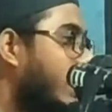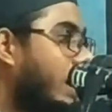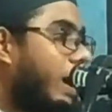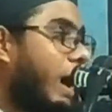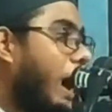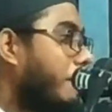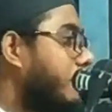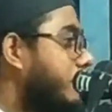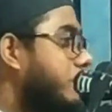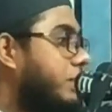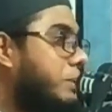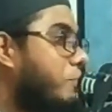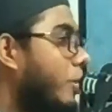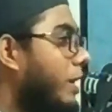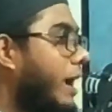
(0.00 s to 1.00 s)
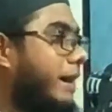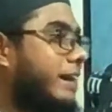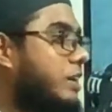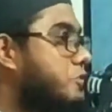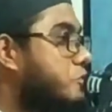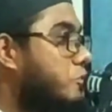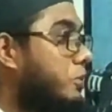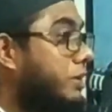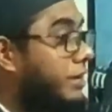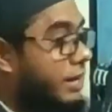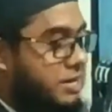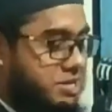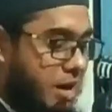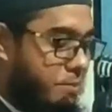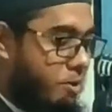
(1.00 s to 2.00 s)
আমি দিব না কিছু নিয়ে
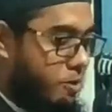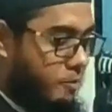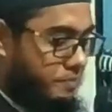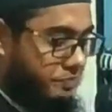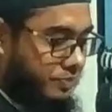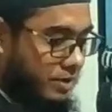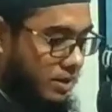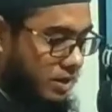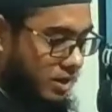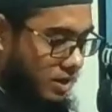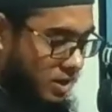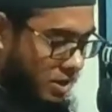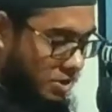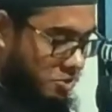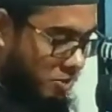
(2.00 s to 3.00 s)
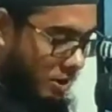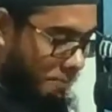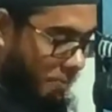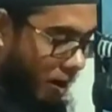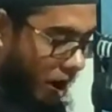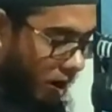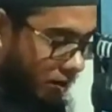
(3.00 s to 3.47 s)
যাব রাসুলে পাক